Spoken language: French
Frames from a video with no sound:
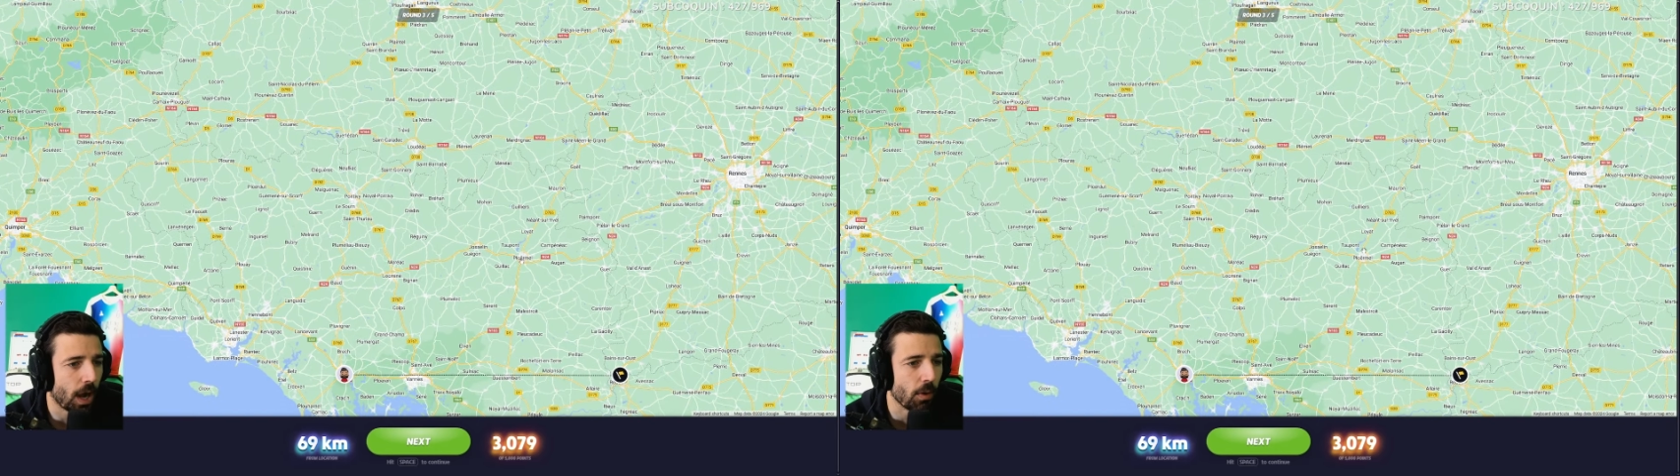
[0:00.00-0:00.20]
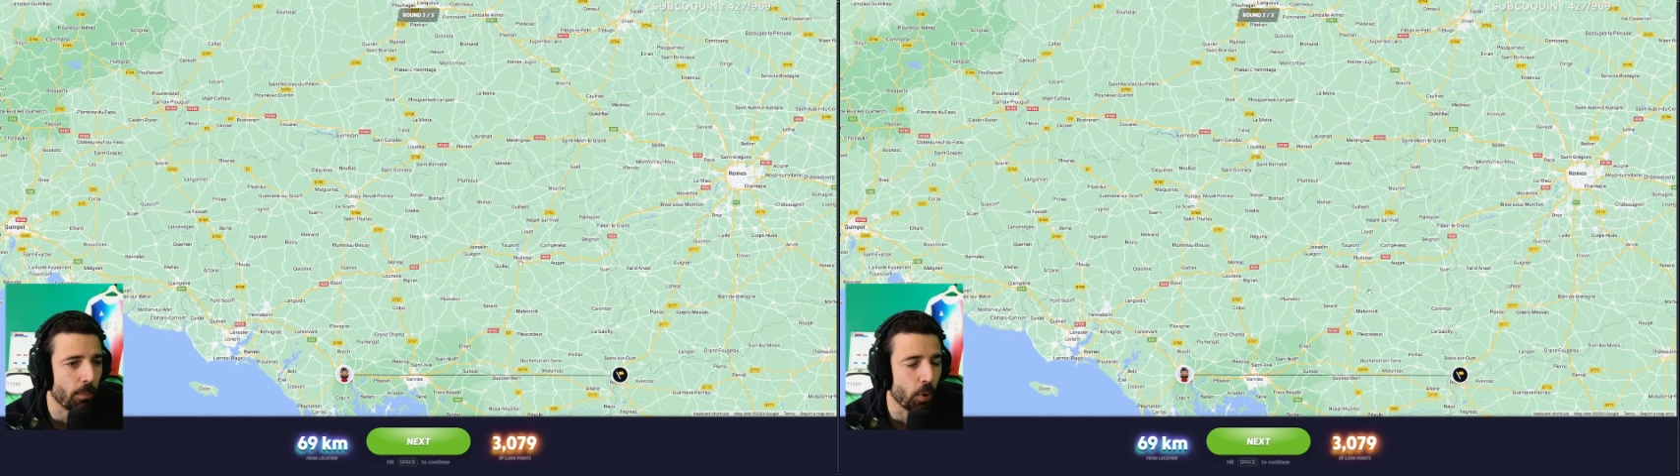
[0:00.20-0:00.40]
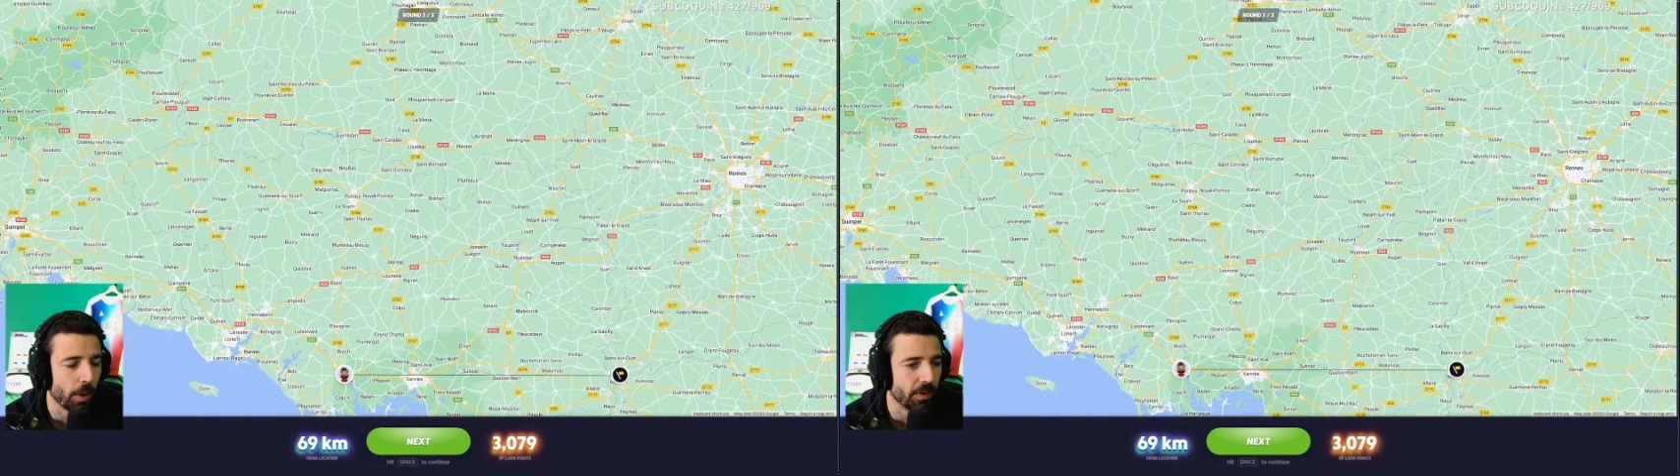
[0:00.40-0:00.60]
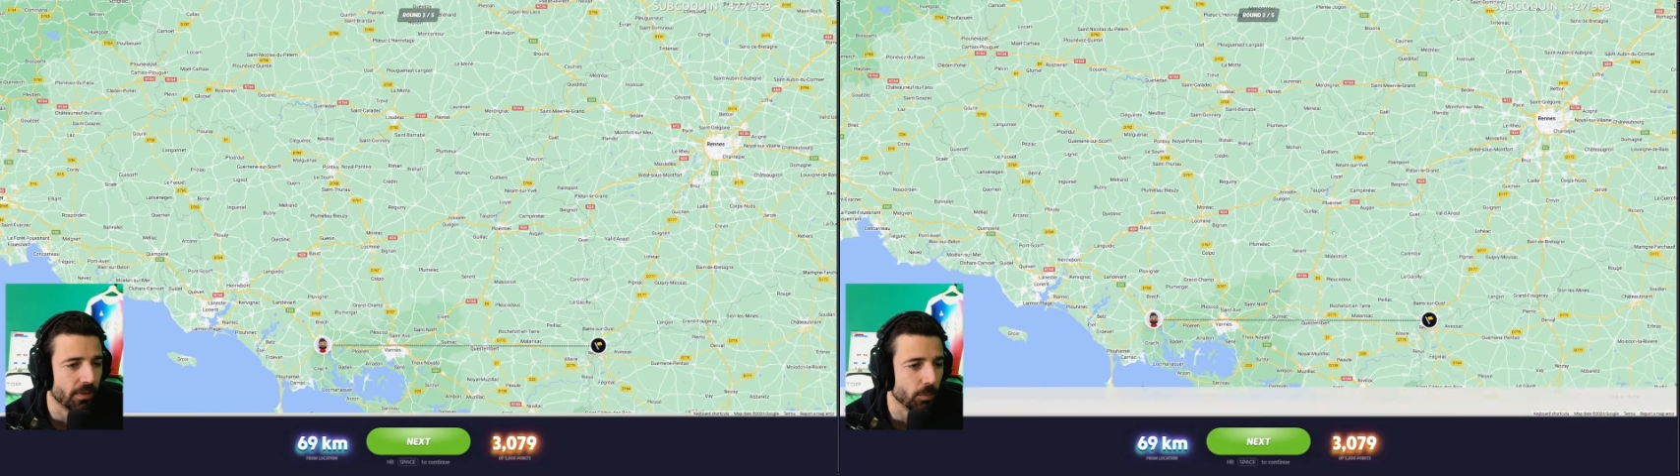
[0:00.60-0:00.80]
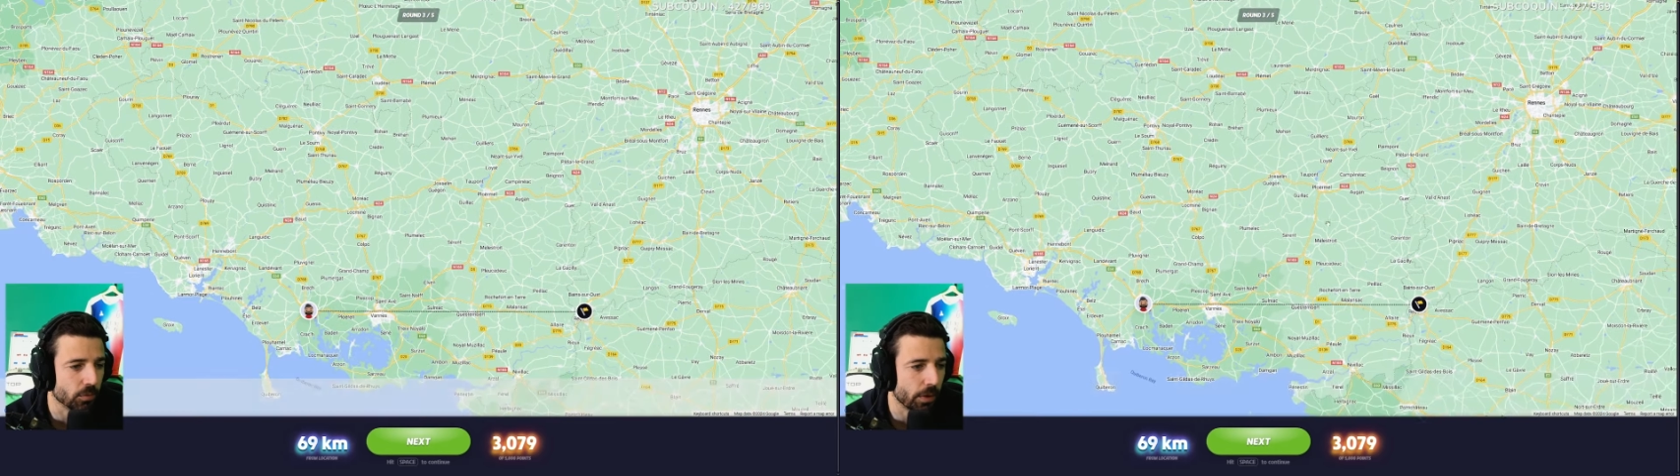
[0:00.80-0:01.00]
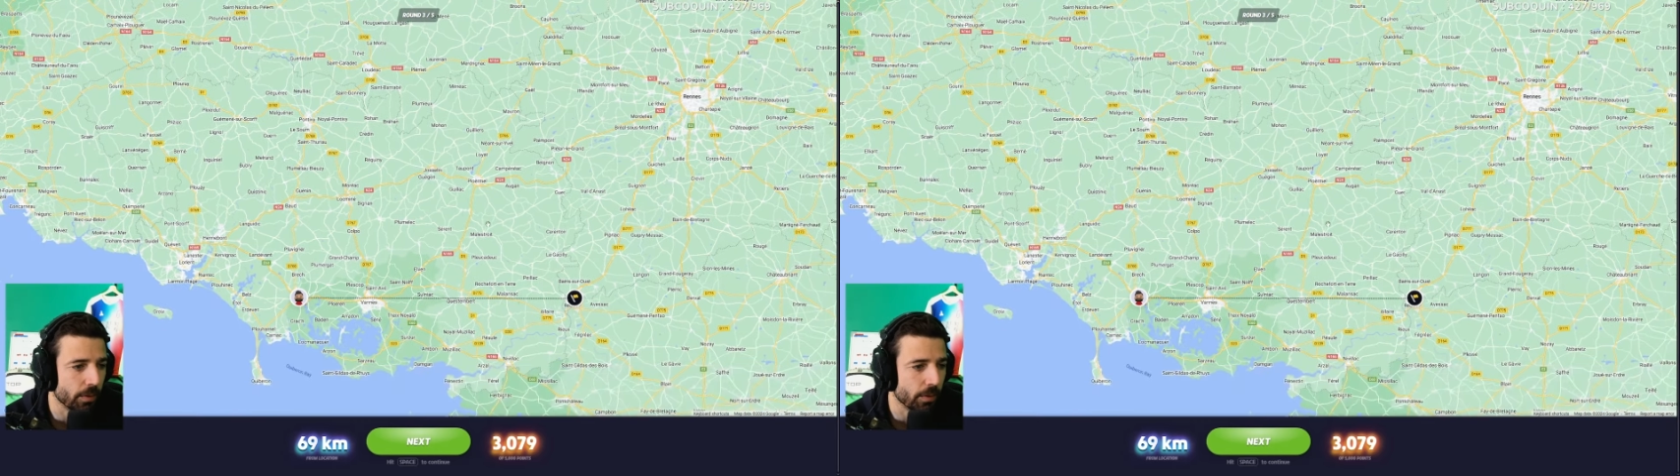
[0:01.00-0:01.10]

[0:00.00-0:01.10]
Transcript: ouais, Pleuhermel, c'est bon, j'allais.